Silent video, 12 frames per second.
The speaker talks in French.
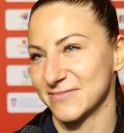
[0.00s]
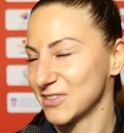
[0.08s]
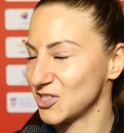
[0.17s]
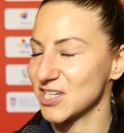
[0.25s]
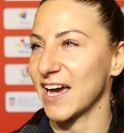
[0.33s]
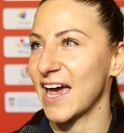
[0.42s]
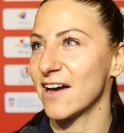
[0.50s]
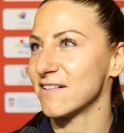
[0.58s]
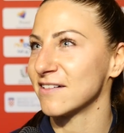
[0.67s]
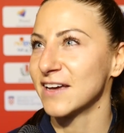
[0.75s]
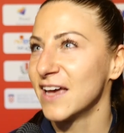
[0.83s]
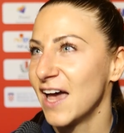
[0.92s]
J'irai
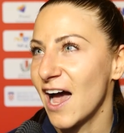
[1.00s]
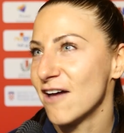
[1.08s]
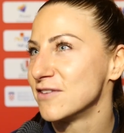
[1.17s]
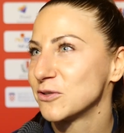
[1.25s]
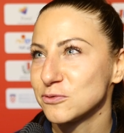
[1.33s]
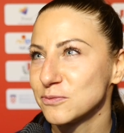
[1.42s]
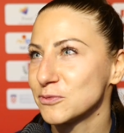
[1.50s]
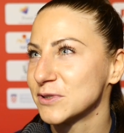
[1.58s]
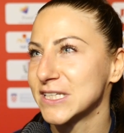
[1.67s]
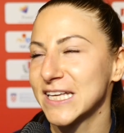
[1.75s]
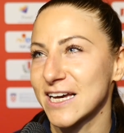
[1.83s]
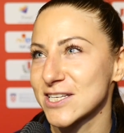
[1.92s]
avec toute mon
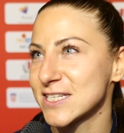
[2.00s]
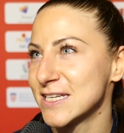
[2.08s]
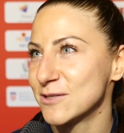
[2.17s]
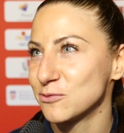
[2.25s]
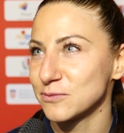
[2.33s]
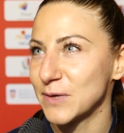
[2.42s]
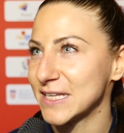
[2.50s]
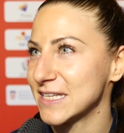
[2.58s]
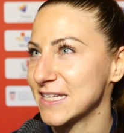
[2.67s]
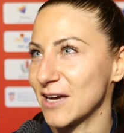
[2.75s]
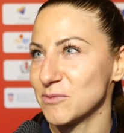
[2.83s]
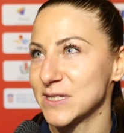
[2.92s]
énergie, toute ma
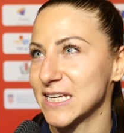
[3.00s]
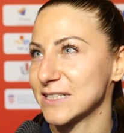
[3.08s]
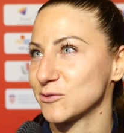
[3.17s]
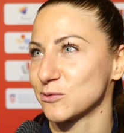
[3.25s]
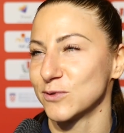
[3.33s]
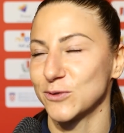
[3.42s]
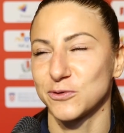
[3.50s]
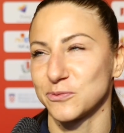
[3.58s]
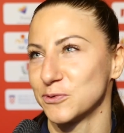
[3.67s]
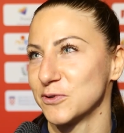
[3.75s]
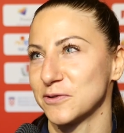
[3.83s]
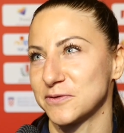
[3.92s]
détermination et toute
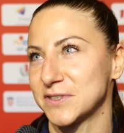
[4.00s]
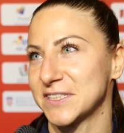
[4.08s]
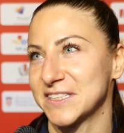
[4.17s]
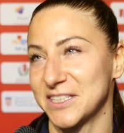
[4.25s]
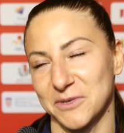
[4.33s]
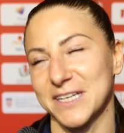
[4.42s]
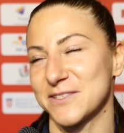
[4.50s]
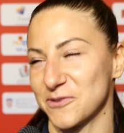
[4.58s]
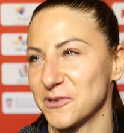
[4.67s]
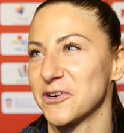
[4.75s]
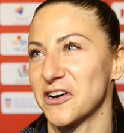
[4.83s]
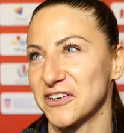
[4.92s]
mon envie qui me reste
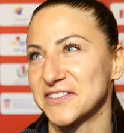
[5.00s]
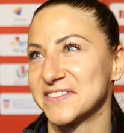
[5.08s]
encore